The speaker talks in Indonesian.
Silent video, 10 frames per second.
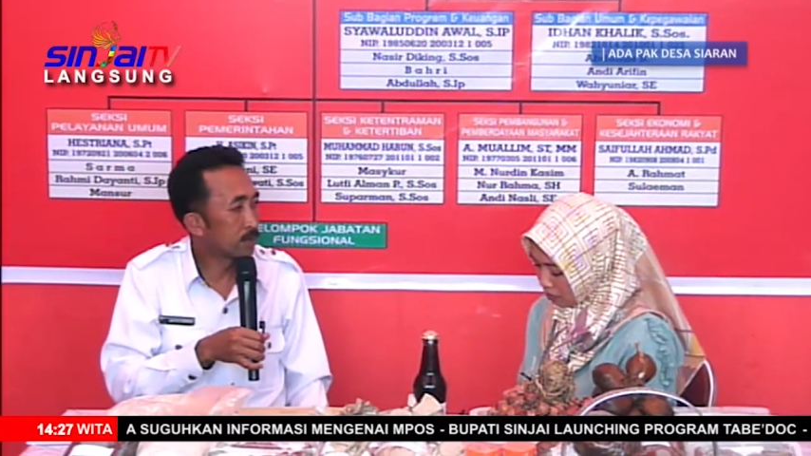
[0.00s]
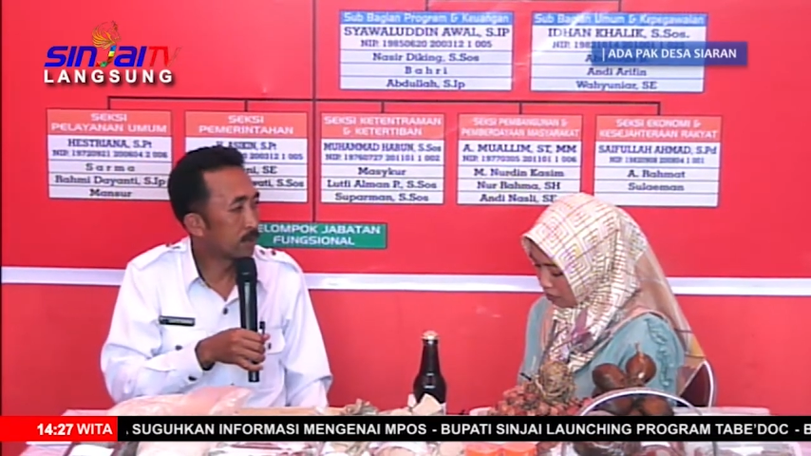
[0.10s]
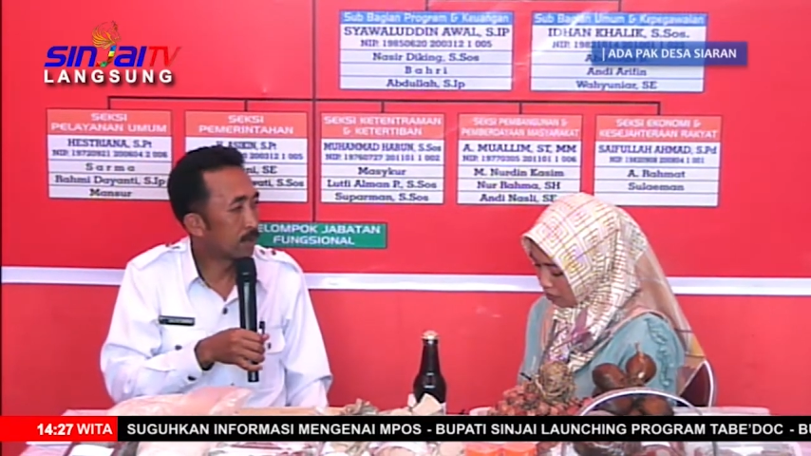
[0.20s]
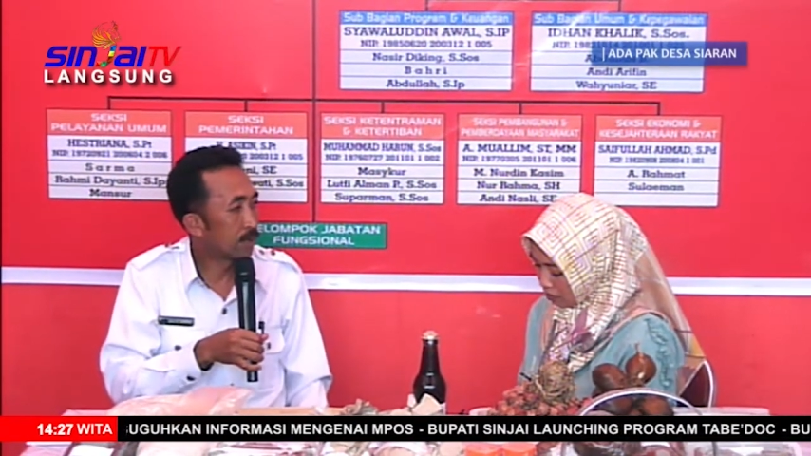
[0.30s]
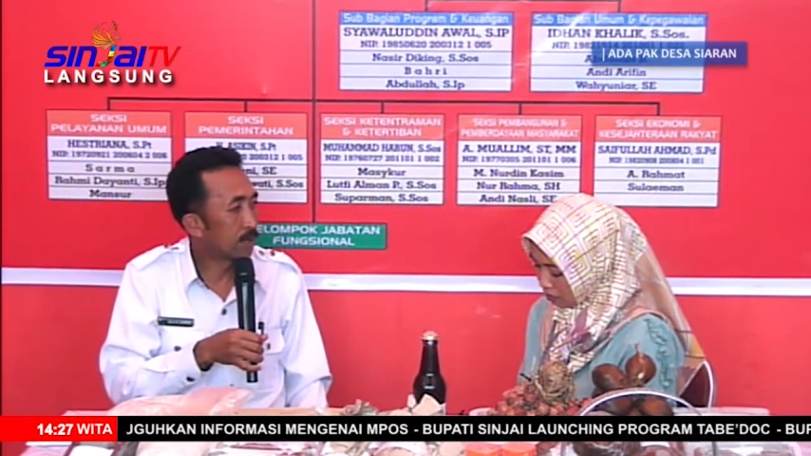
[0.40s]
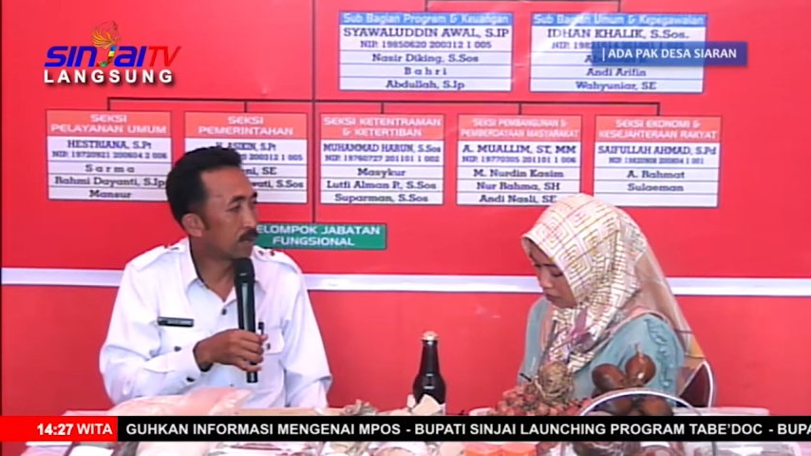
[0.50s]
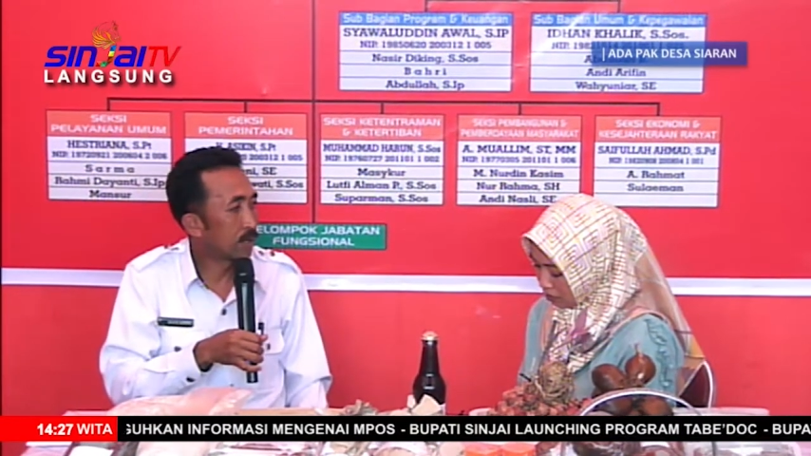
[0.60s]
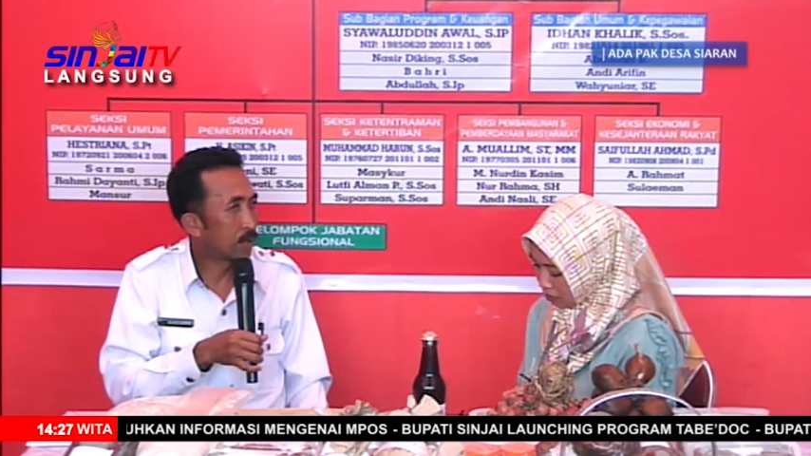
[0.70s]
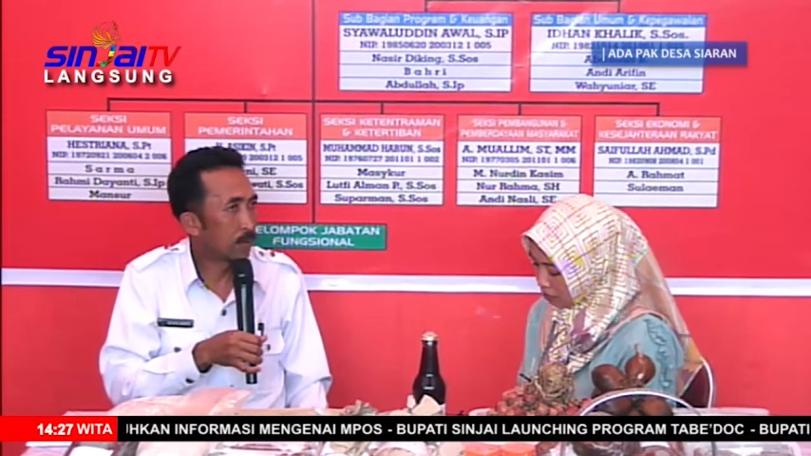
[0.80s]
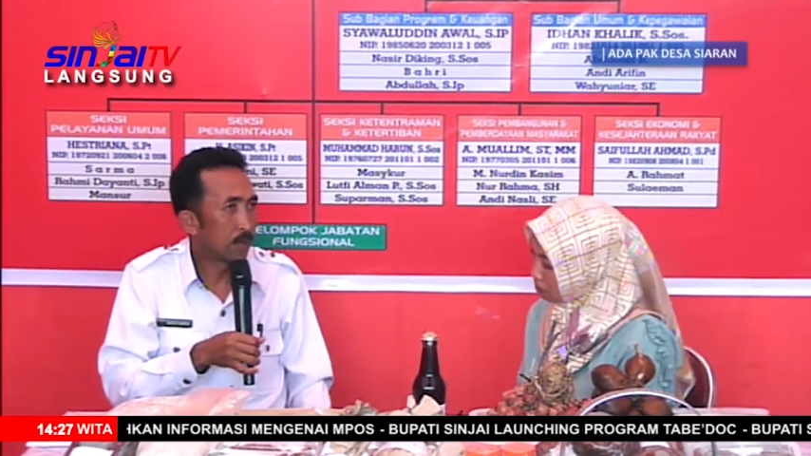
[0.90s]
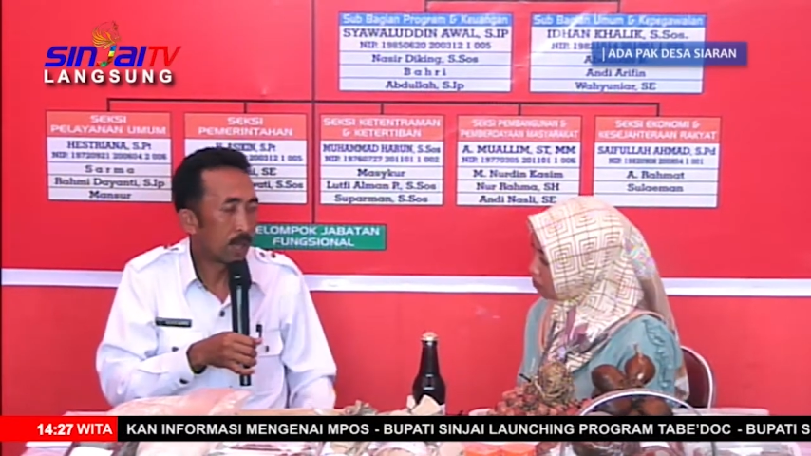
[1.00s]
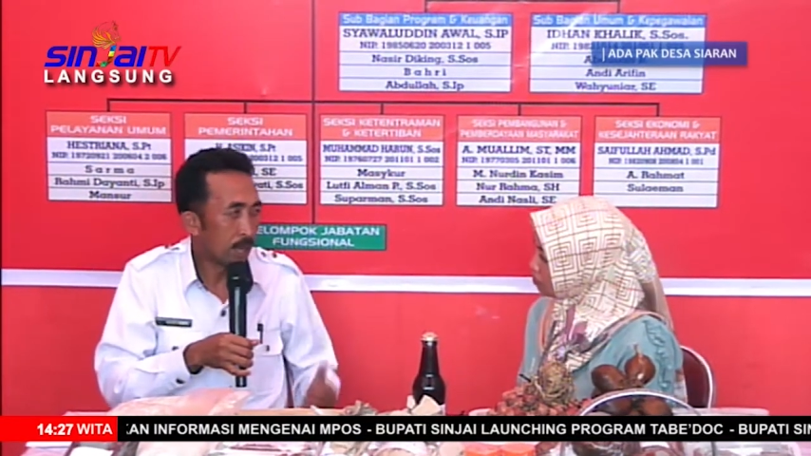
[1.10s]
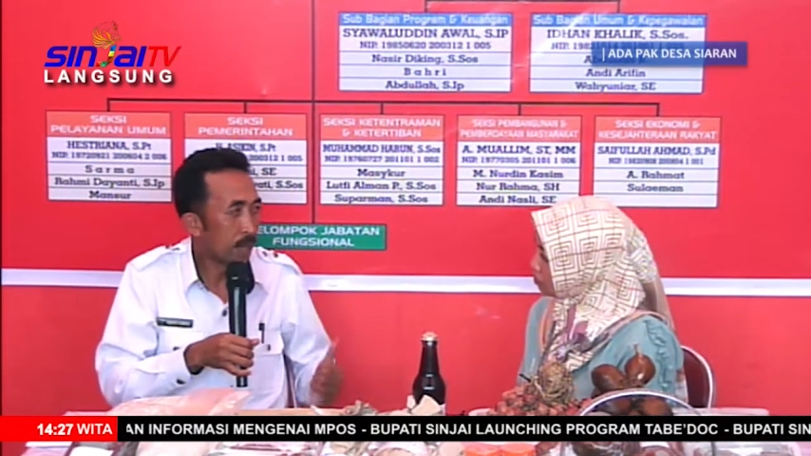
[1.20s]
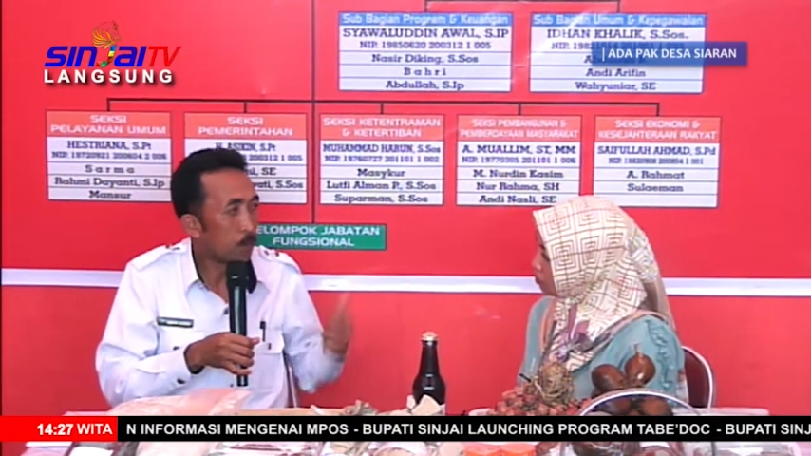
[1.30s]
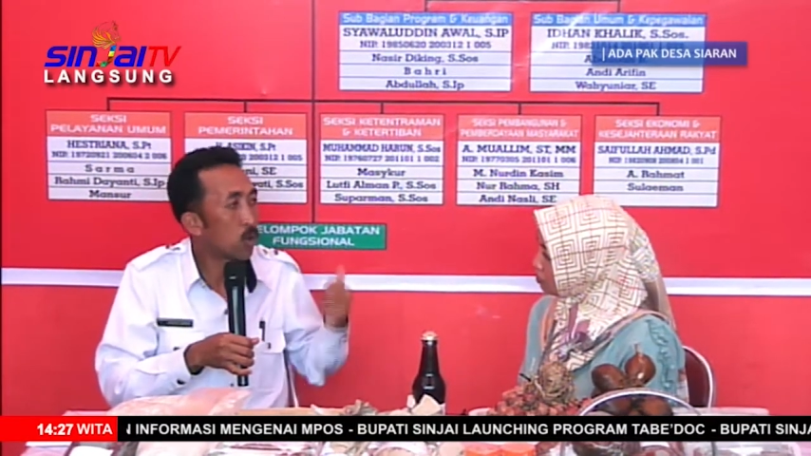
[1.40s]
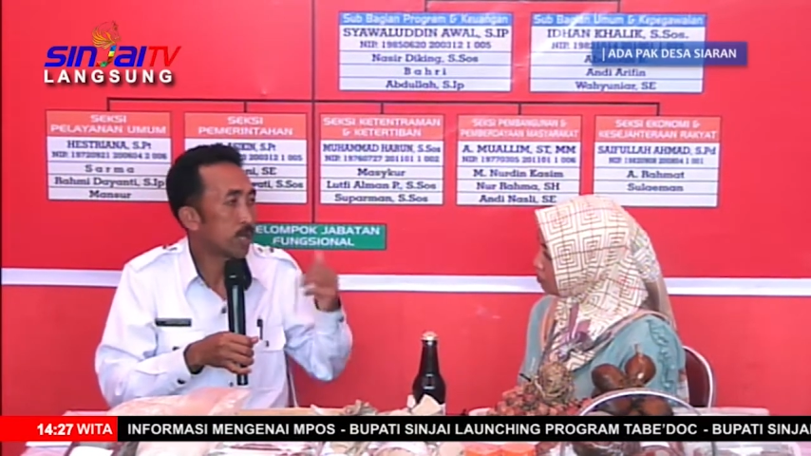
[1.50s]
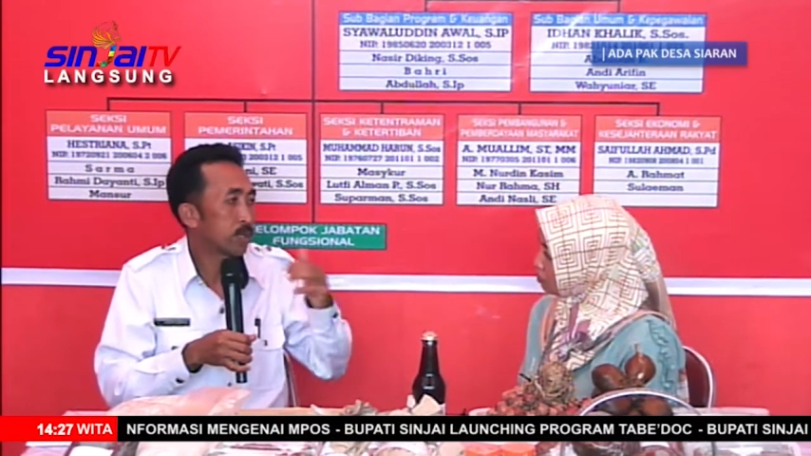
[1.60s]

eh, enam bulan.